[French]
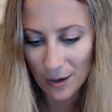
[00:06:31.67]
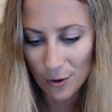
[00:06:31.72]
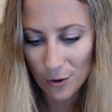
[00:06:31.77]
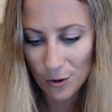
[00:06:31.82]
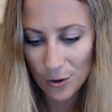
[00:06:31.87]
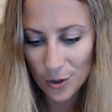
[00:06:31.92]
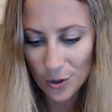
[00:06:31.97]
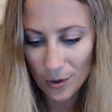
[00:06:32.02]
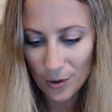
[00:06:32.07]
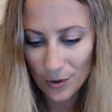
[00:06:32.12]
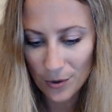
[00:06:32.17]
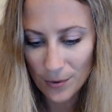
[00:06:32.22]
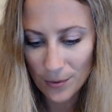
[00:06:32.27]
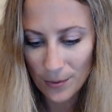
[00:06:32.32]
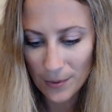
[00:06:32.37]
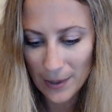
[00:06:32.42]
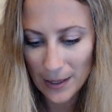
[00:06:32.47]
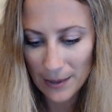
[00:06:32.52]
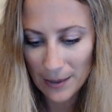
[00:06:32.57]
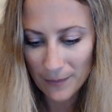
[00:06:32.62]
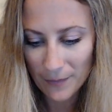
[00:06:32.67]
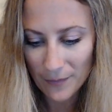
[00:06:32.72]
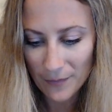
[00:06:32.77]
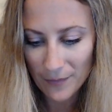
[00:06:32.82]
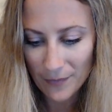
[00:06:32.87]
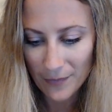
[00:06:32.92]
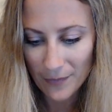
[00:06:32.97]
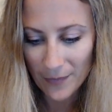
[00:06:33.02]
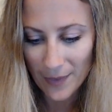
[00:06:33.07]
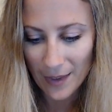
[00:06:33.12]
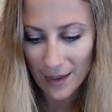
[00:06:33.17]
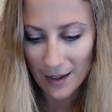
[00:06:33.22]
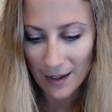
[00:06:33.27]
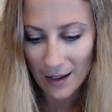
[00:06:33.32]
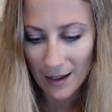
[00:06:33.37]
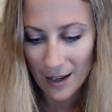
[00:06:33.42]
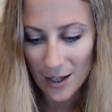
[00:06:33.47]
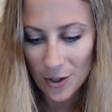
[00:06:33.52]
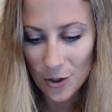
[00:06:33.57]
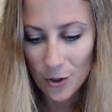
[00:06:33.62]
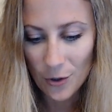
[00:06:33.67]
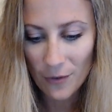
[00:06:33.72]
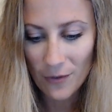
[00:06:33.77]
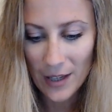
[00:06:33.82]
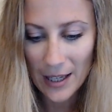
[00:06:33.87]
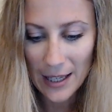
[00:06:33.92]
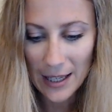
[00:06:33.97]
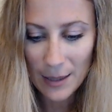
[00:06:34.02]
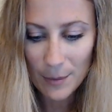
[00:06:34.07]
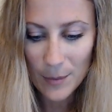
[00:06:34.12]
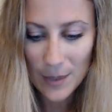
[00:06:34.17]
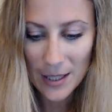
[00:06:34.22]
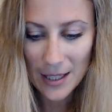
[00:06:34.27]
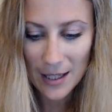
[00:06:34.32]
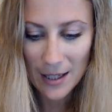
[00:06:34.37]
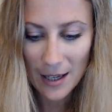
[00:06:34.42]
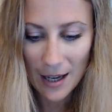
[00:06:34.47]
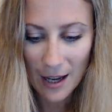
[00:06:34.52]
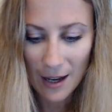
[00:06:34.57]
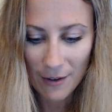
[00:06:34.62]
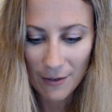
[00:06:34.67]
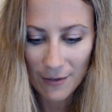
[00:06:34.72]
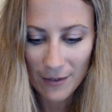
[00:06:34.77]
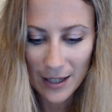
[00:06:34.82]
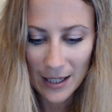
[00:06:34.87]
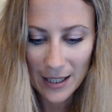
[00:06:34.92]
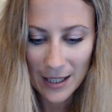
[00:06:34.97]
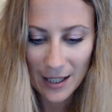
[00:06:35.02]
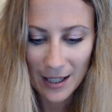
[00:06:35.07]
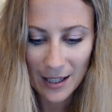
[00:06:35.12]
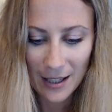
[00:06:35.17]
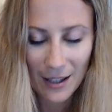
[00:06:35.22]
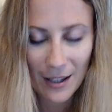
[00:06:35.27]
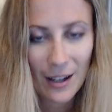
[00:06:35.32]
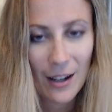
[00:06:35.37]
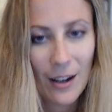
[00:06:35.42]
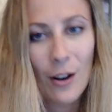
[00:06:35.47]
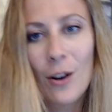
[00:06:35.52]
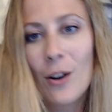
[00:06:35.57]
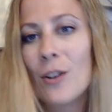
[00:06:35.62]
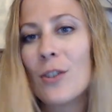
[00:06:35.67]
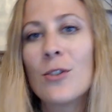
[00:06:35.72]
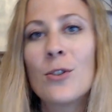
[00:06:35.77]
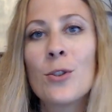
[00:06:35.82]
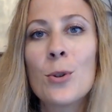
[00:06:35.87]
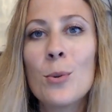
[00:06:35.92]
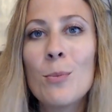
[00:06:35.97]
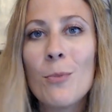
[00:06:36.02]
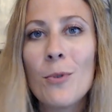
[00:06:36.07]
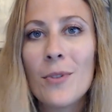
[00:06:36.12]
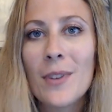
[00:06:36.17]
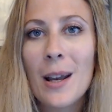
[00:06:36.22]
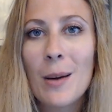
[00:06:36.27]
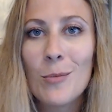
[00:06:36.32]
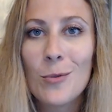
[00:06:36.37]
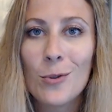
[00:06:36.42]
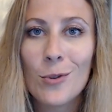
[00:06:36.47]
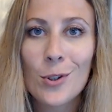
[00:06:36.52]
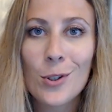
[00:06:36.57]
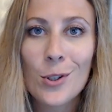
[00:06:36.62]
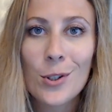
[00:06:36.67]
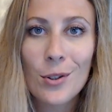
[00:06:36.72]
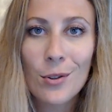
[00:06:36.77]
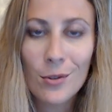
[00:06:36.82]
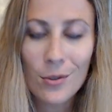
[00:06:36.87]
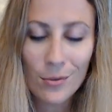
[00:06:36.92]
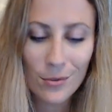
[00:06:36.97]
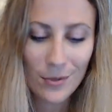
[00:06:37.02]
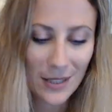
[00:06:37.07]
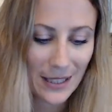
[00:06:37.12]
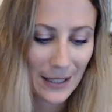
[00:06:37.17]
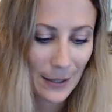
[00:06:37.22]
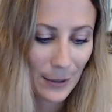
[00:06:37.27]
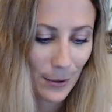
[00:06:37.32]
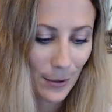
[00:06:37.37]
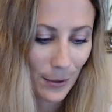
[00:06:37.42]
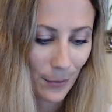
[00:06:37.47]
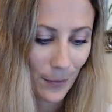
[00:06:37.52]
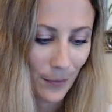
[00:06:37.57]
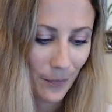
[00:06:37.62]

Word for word: Aujourd'hui, je vais aimer avec euh, tout mon amour sans condition.